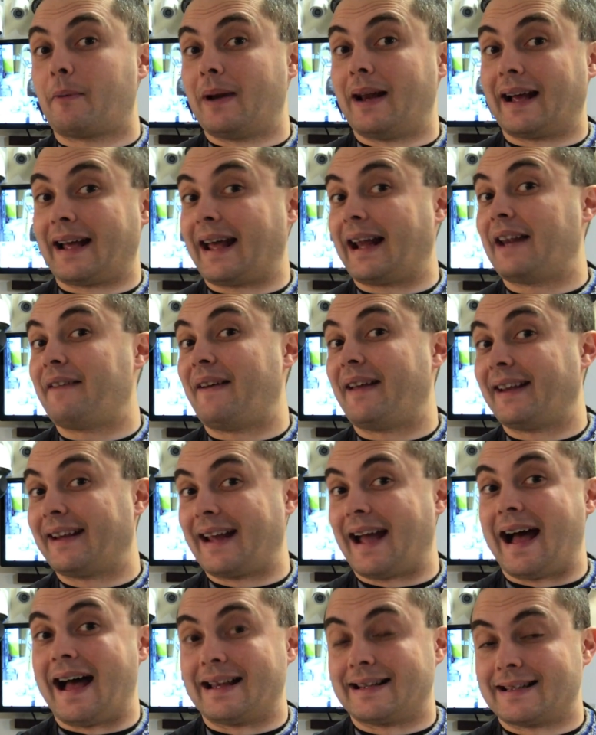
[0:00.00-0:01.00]
quella che arriva in
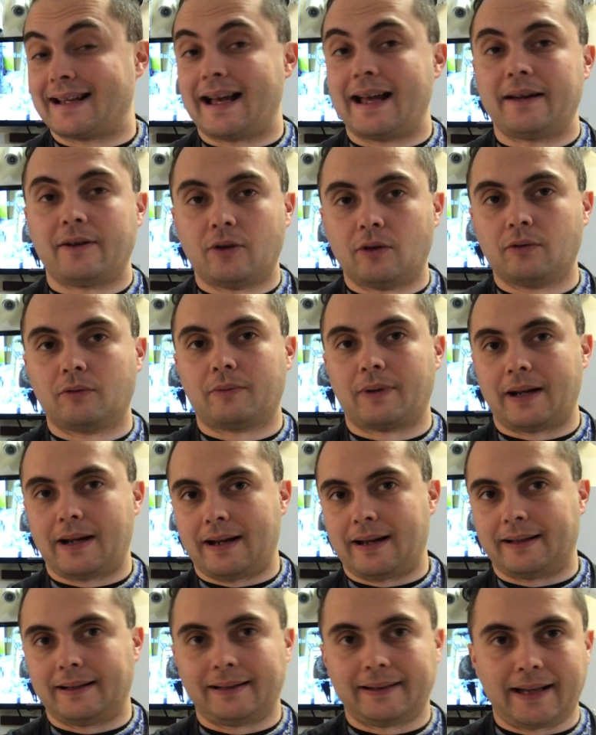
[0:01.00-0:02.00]
casa, eh, non
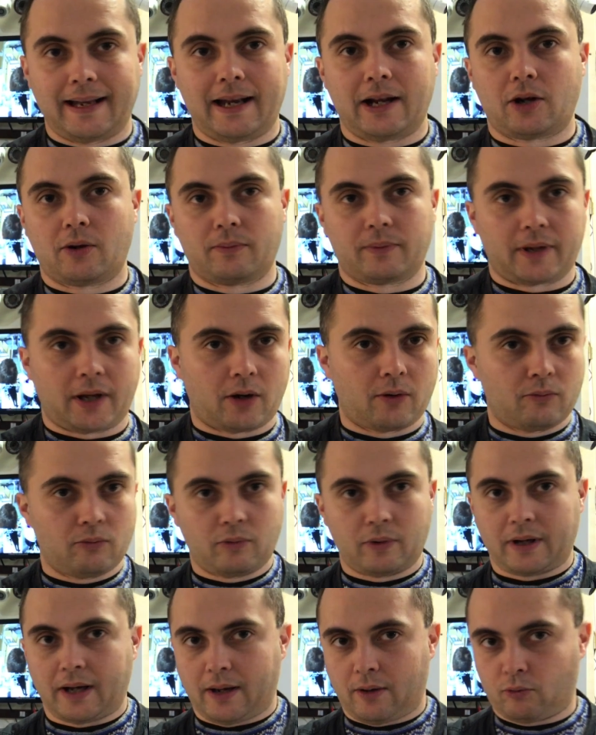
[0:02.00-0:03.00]
quella di Telecom che
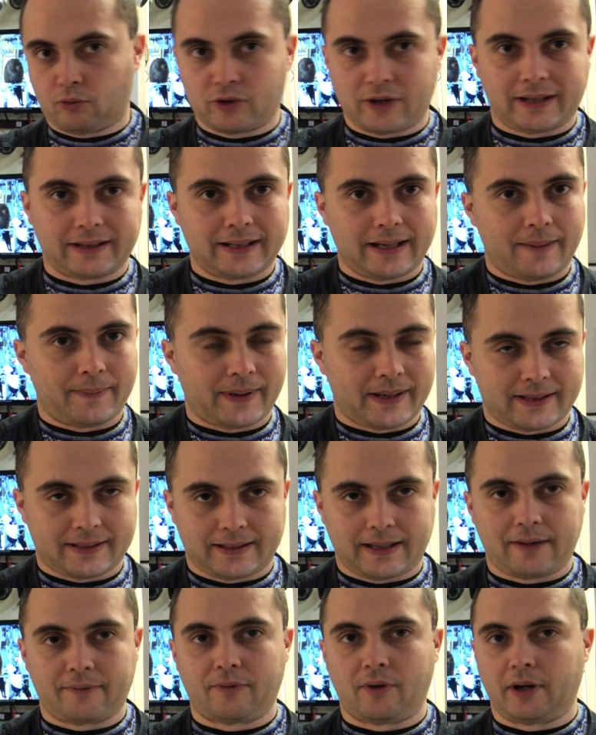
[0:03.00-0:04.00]
comunque usate la presa
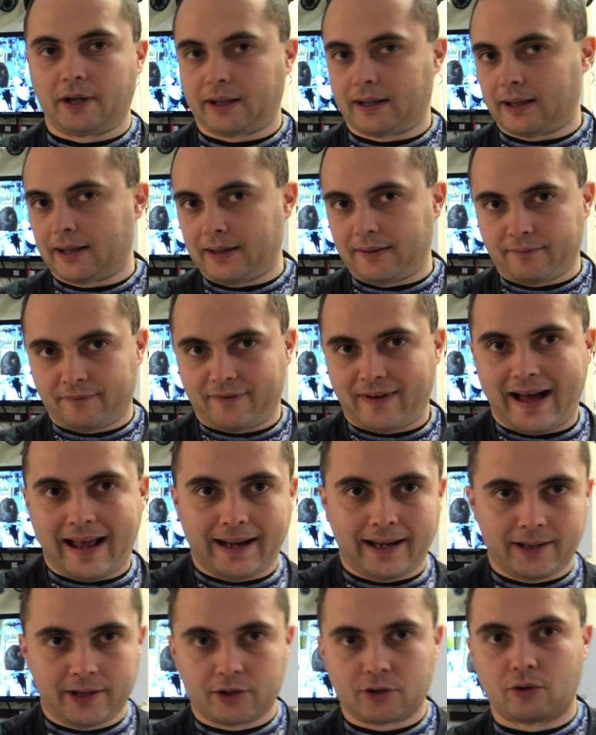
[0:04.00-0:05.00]
telefonica, lì
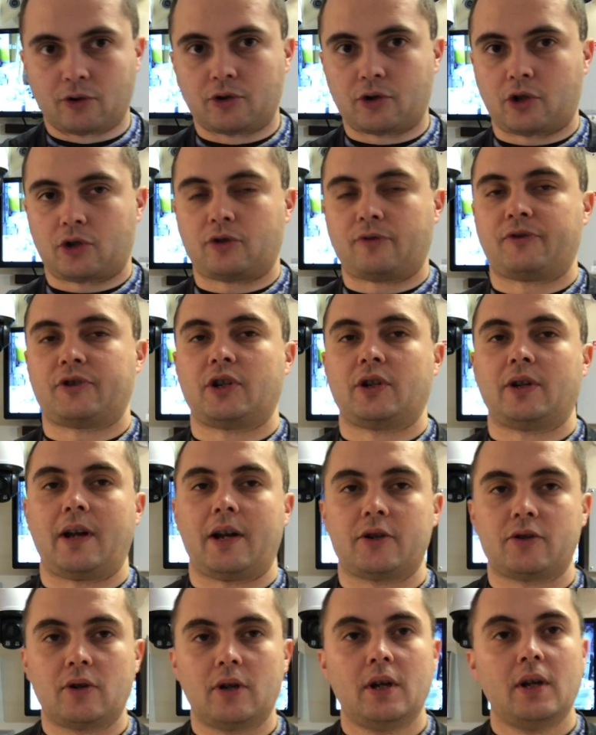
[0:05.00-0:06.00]
vale il discorso che sto facendo
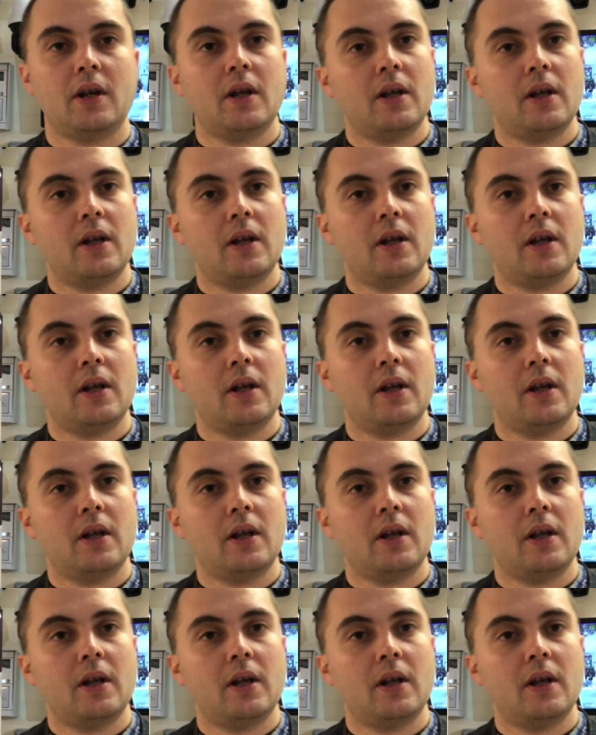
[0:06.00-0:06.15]
adesso.